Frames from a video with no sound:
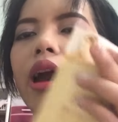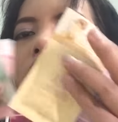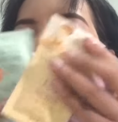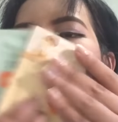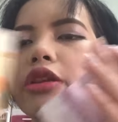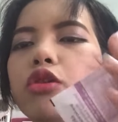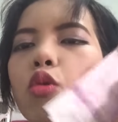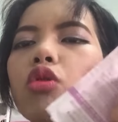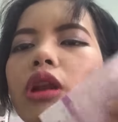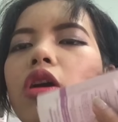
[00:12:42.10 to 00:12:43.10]
ยว สี
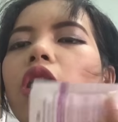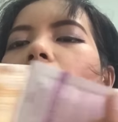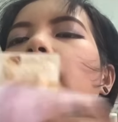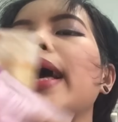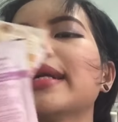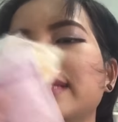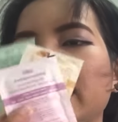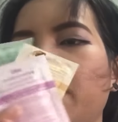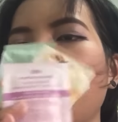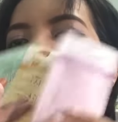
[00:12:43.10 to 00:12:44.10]
นูดแล้วก็
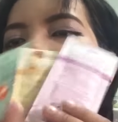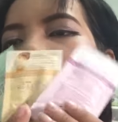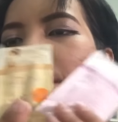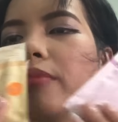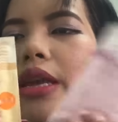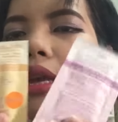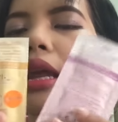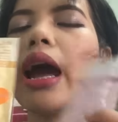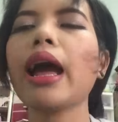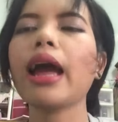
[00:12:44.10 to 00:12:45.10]
สีม่วงแบบนี้
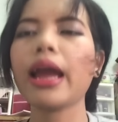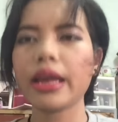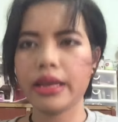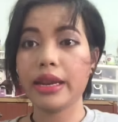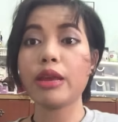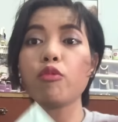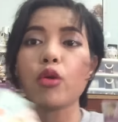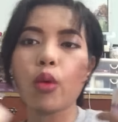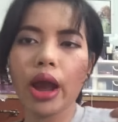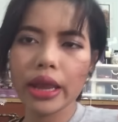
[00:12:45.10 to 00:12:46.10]
ได้รี
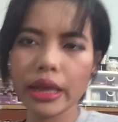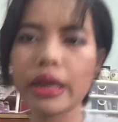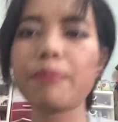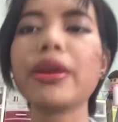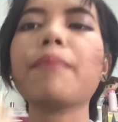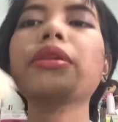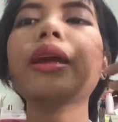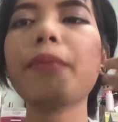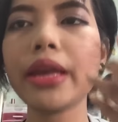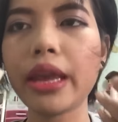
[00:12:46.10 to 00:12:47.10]
วิวให้เปรียบ
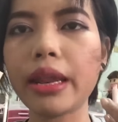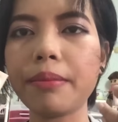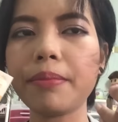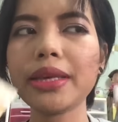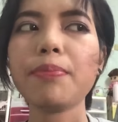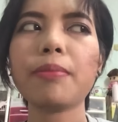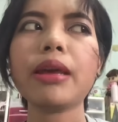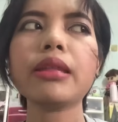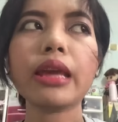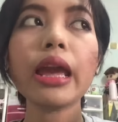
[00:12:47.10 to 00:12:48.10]
เทียบไม่เห็น ไม่ใช่เปรียบ
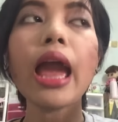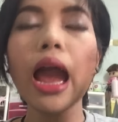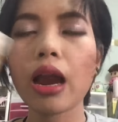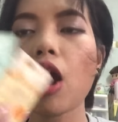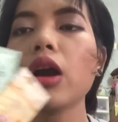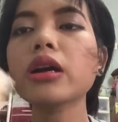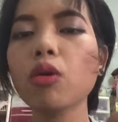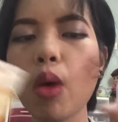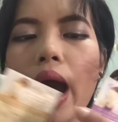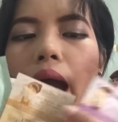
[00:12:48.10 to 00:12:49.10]
เทียบสิก็คื
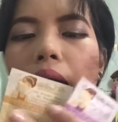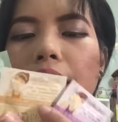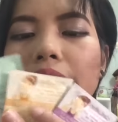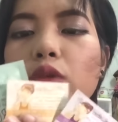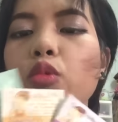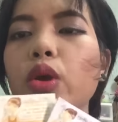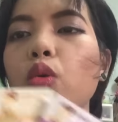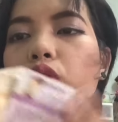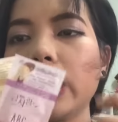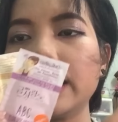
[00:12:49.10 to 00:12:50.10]
อว่ารีวิ
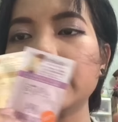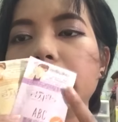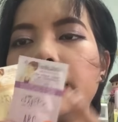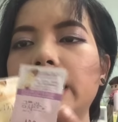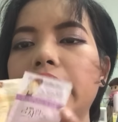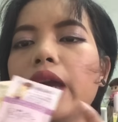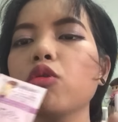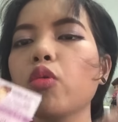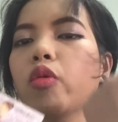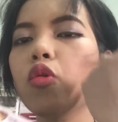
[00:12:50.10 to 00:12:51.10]
วเนื้อสีให้
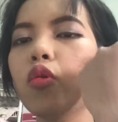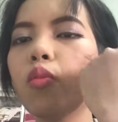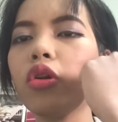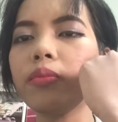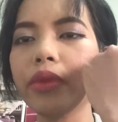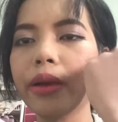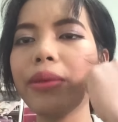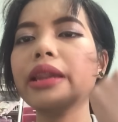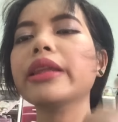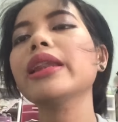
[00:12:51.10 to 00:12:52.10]
ดูบนมือ
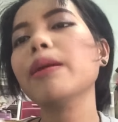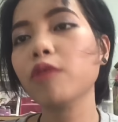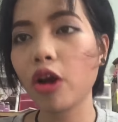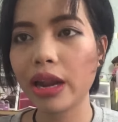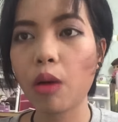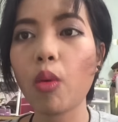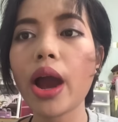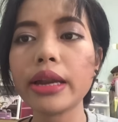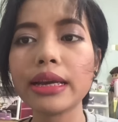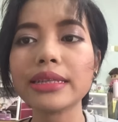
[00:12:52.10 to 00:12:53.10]
เป็นที่เรียบร้อยแล้ว
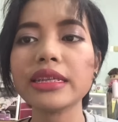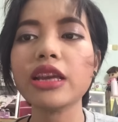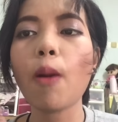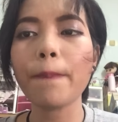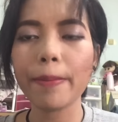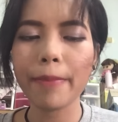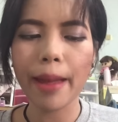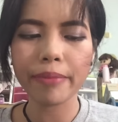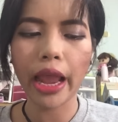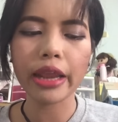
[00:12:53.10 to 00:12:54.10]
ว่า เนื้อสีออกเป็นแบ
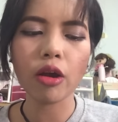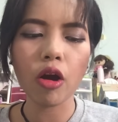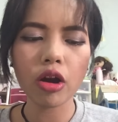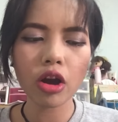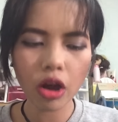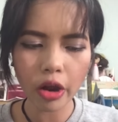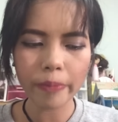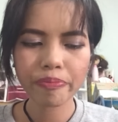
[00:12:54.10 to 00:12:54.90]
บไหนเนาะก็